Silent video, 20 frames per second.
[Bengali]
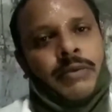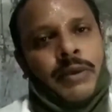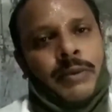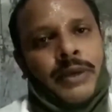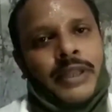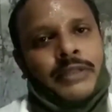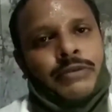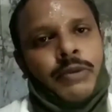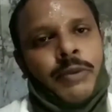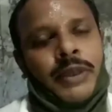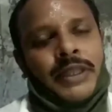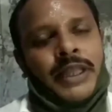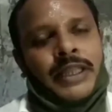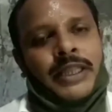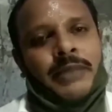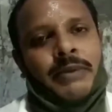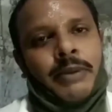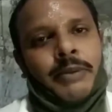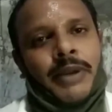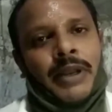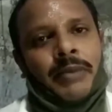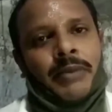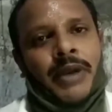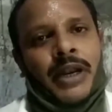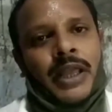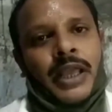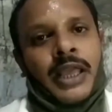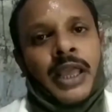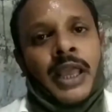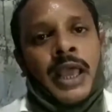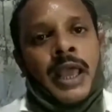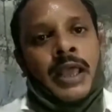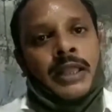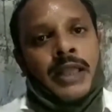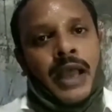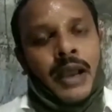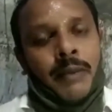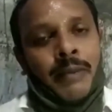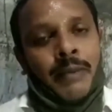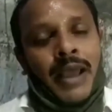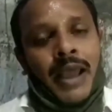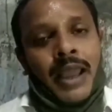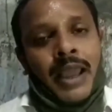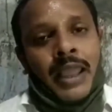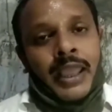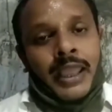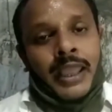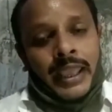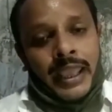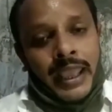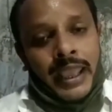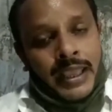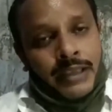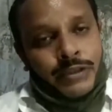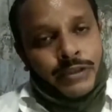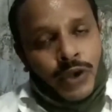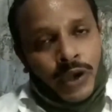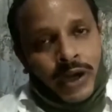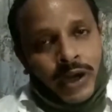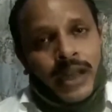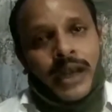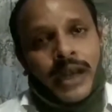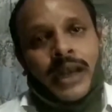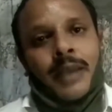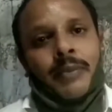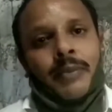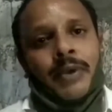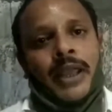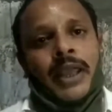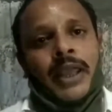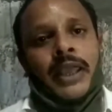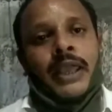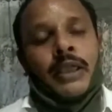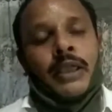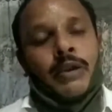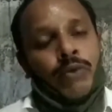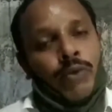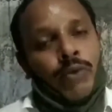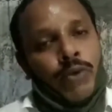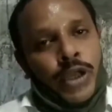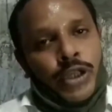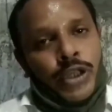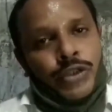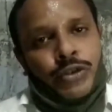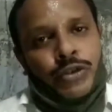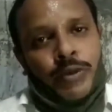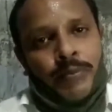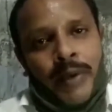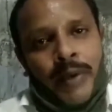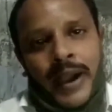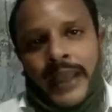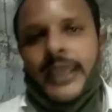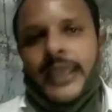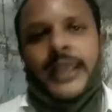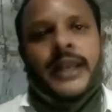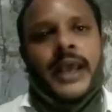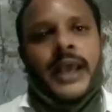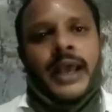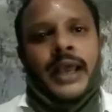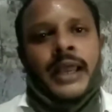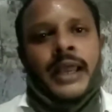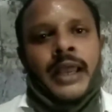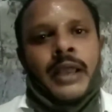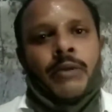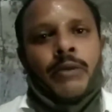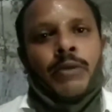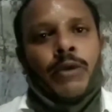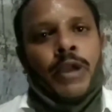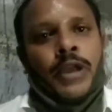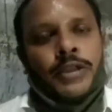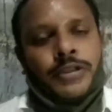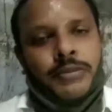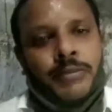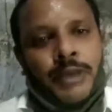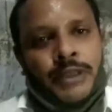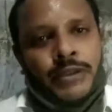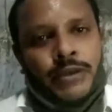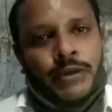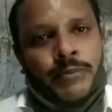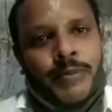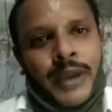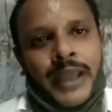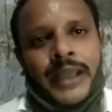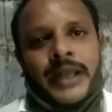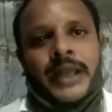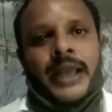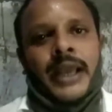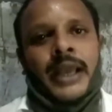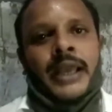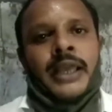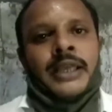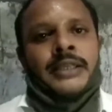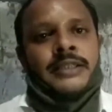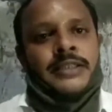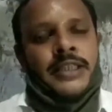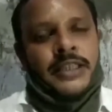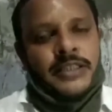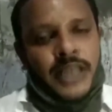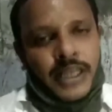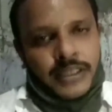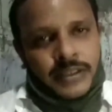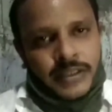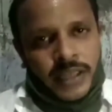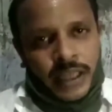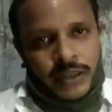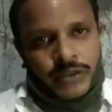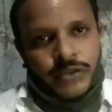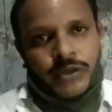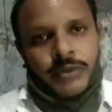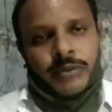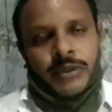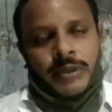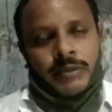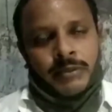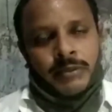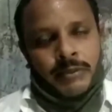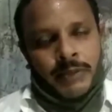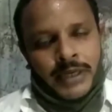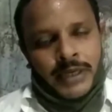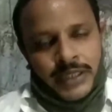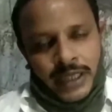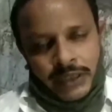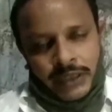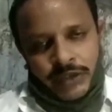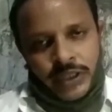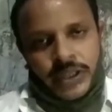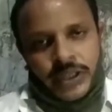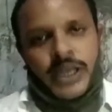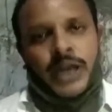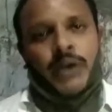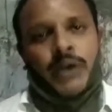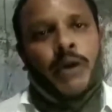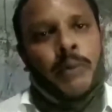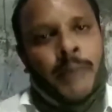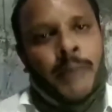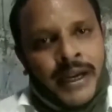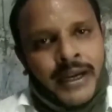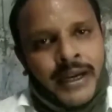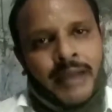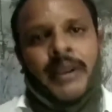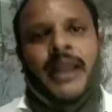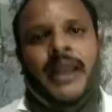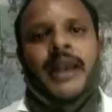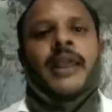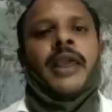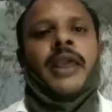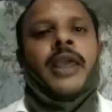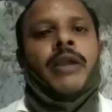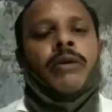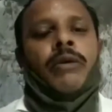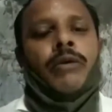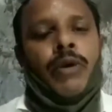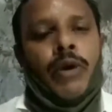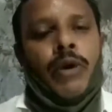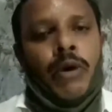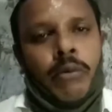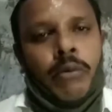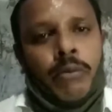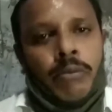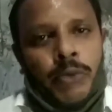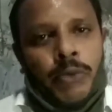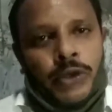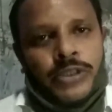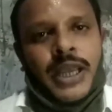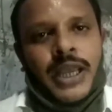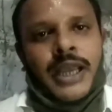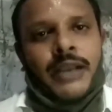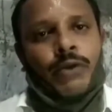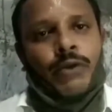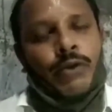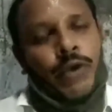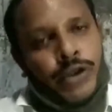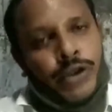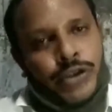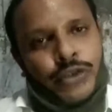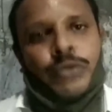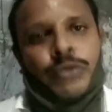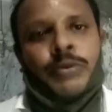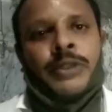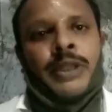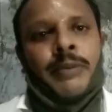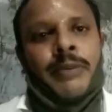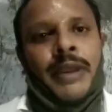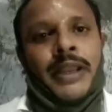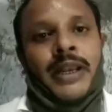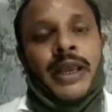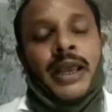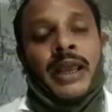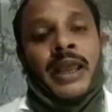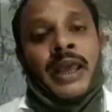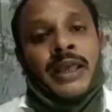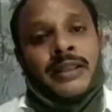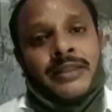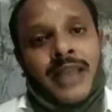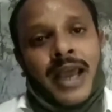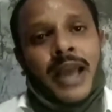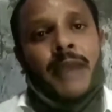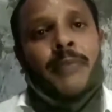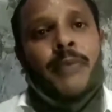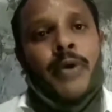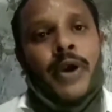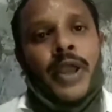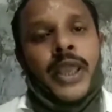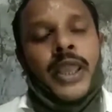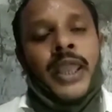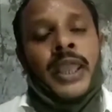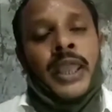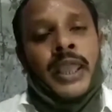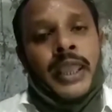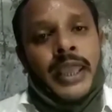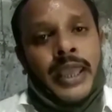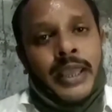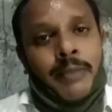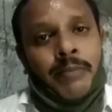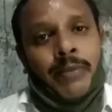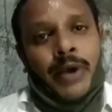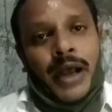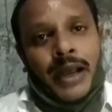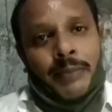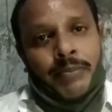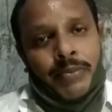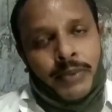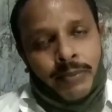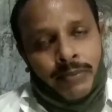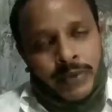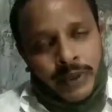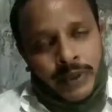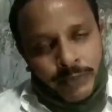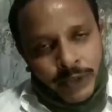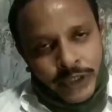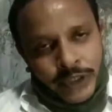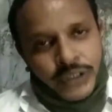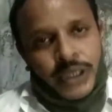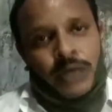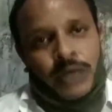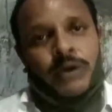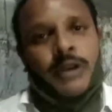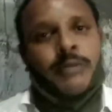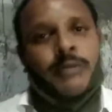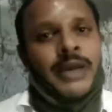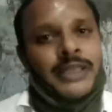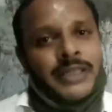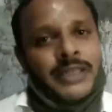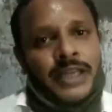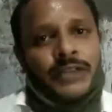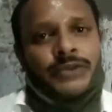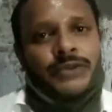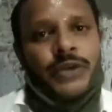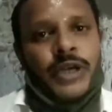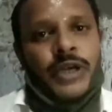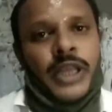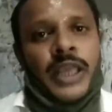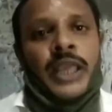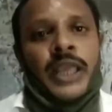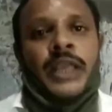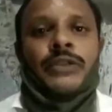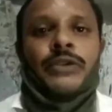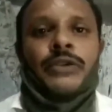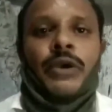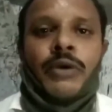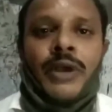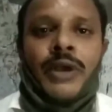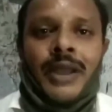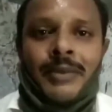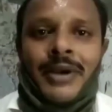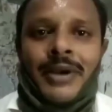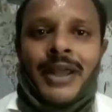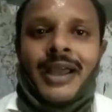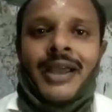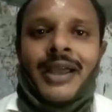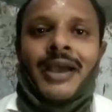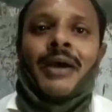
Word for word: আমরা সবাই দেখতে পাবেন আপনারা আমরা এই সরকারের আমলে কোনো কিছু তো পাই না কোনো কিছু বেতন পাই না ছাত্র ছাত্রছাত্রীদের কোনো মিড ডে মিল কোনো পোশাক কোনো কিছু সুবিধা পায় না তারপরে এই প্রতিষ্ঠানগুলি বাঁচানোর জন্যে যখন আমরা